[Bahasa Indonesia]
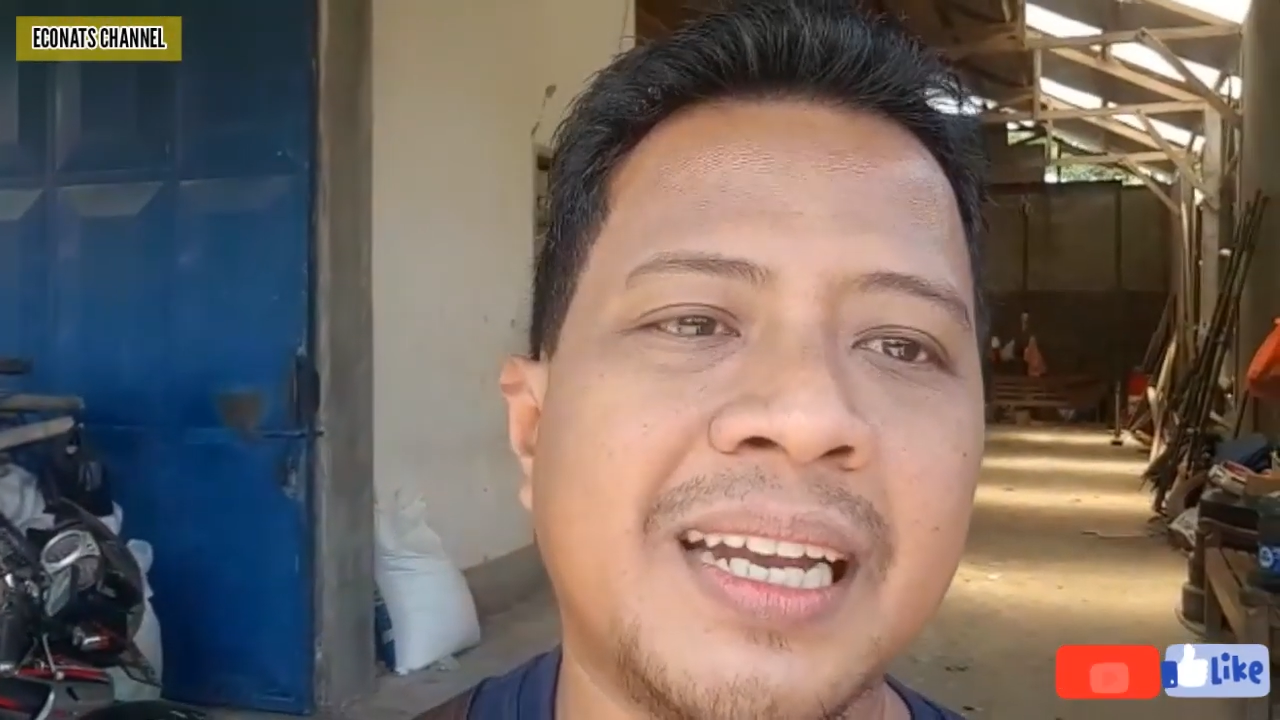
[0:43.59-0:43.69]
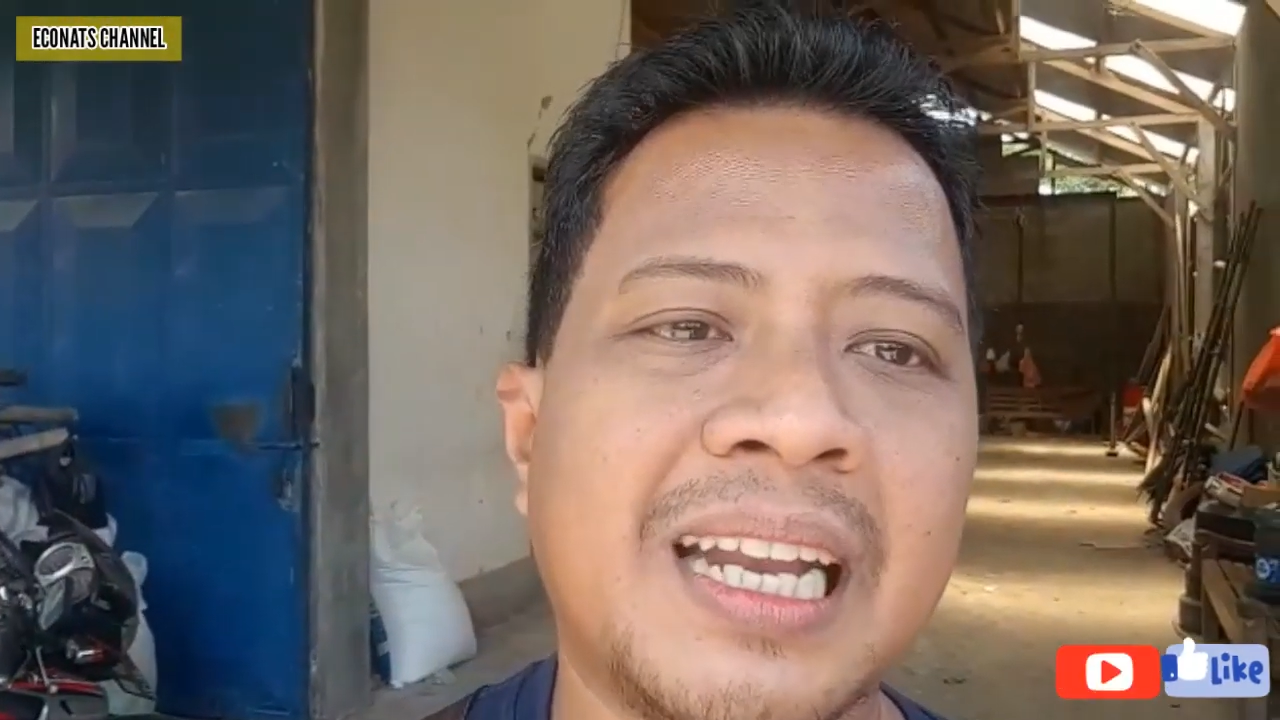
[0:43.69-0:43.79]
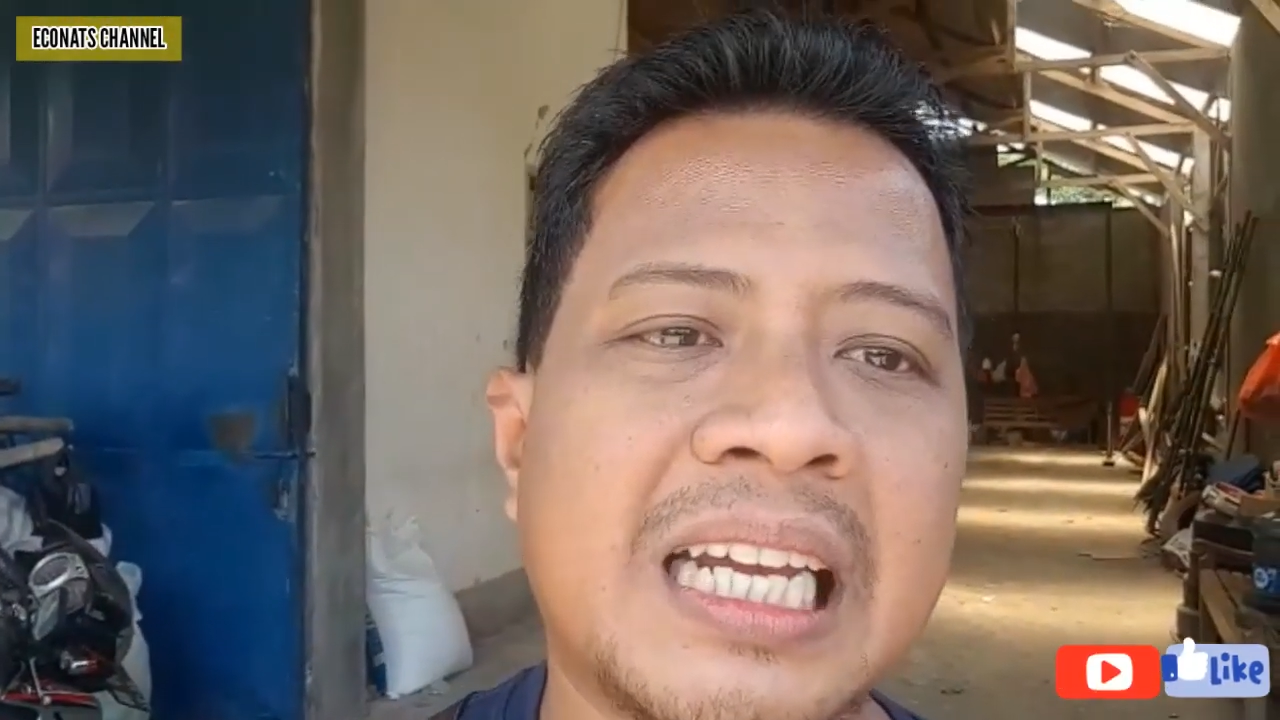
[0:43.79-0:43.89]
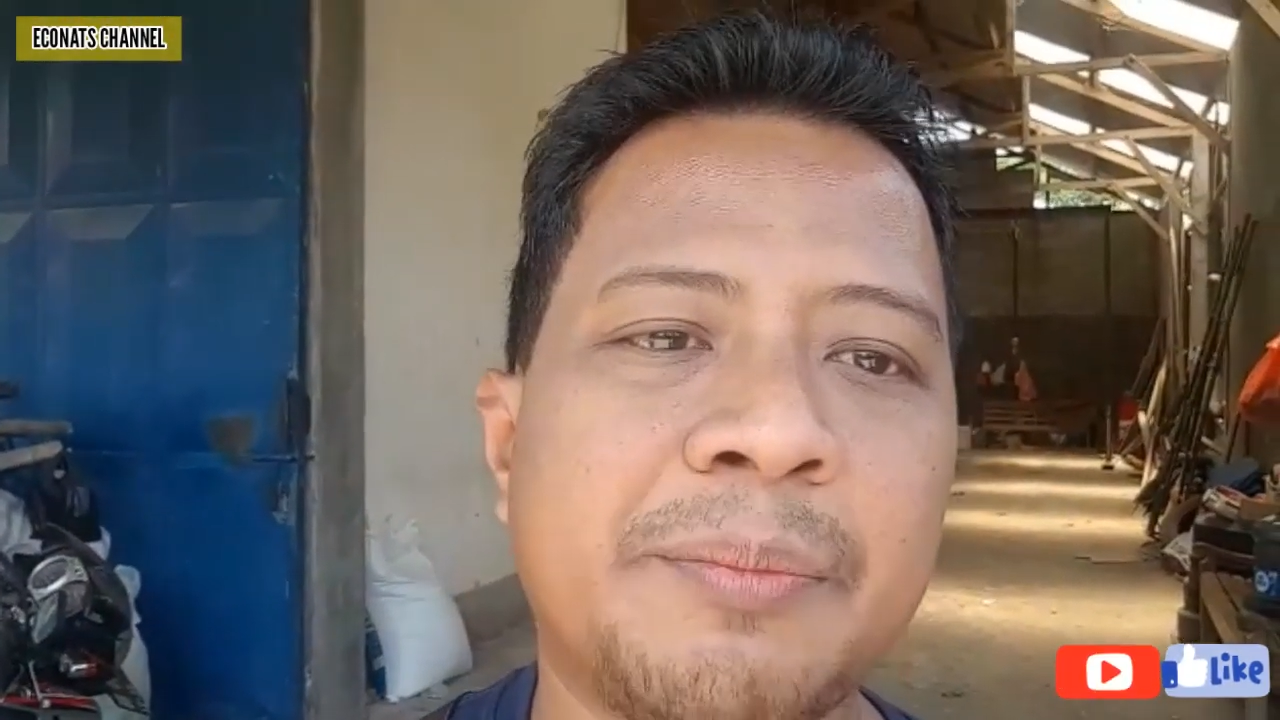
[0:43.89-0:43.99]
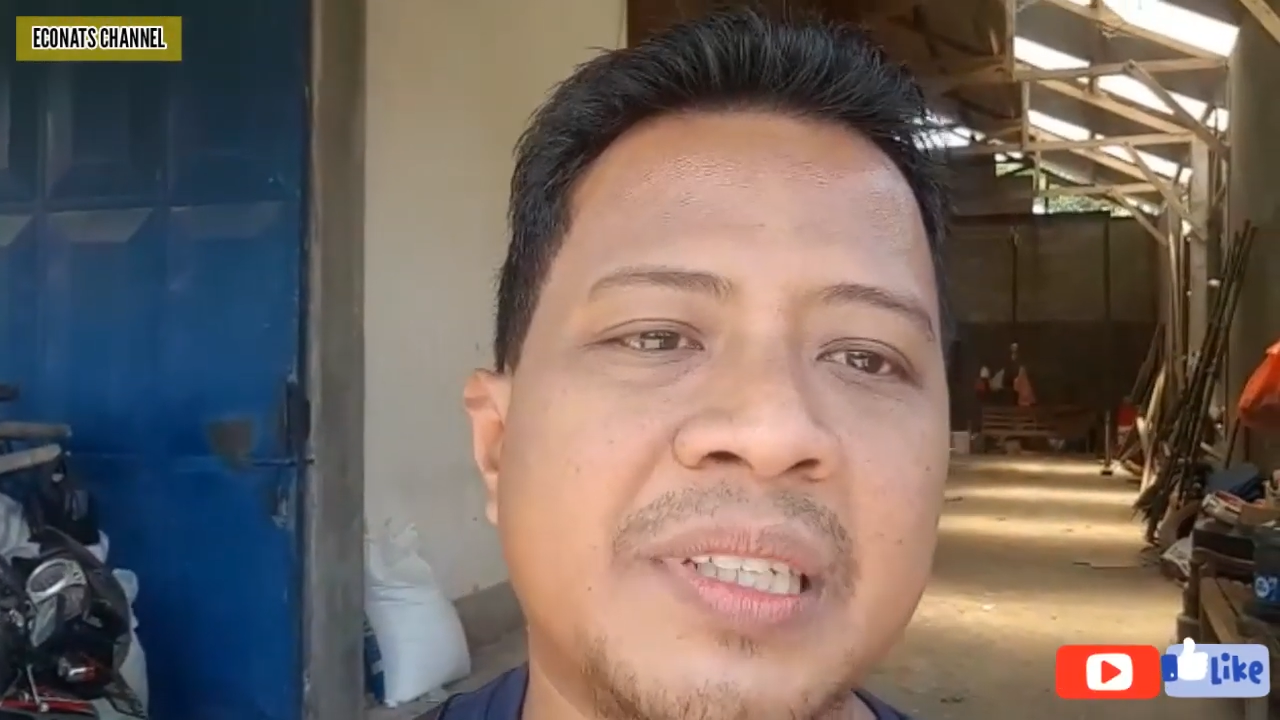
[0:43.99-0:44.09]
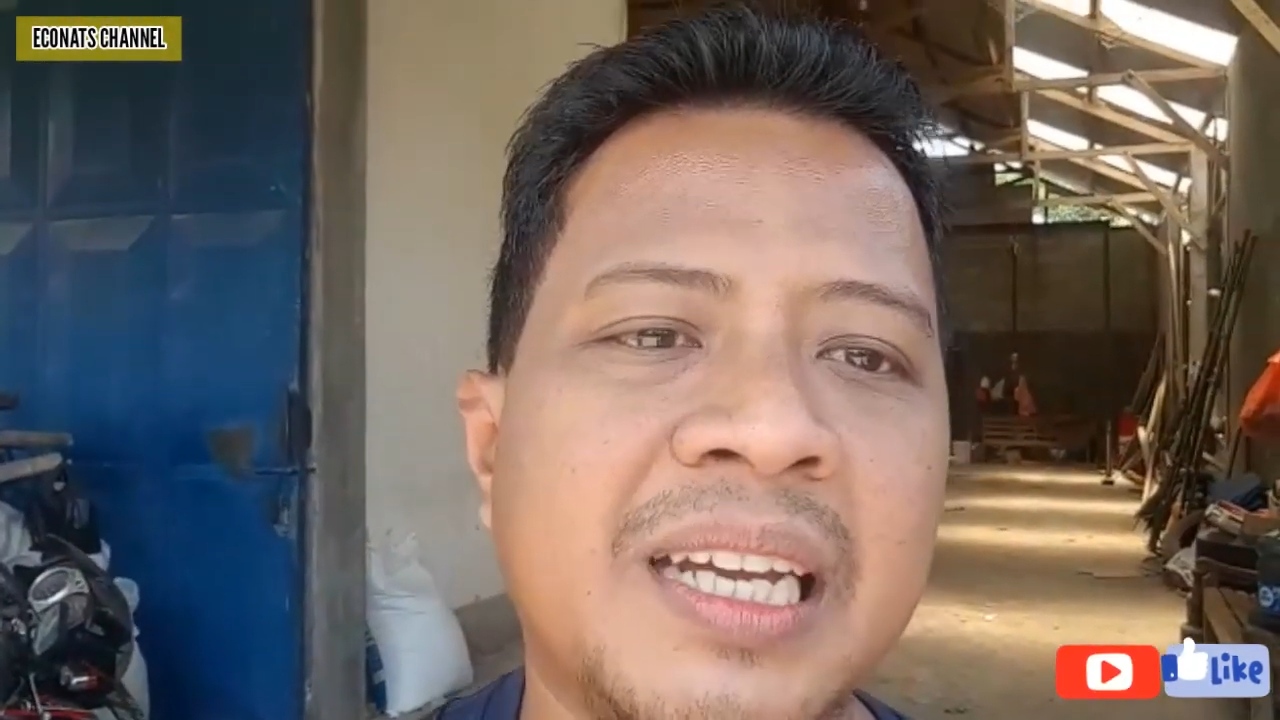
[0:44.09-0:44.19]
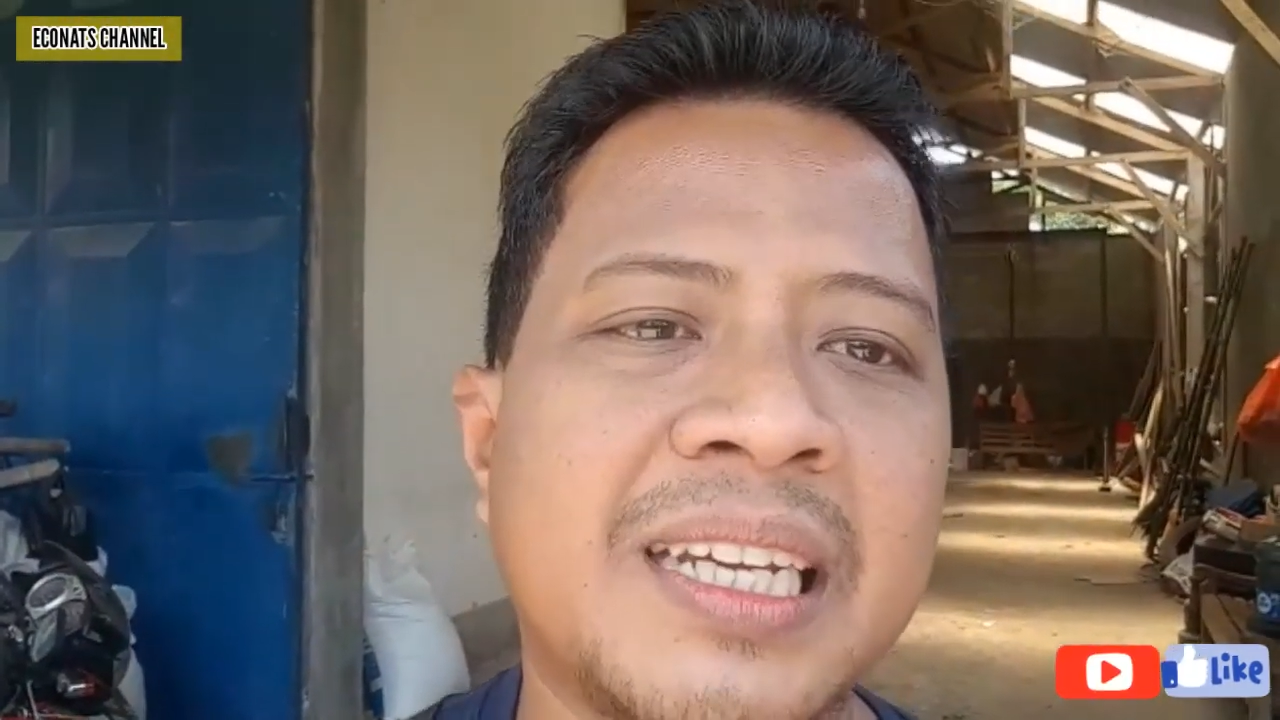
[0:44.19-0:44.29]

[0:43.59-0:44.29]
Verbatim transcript: lengkapnya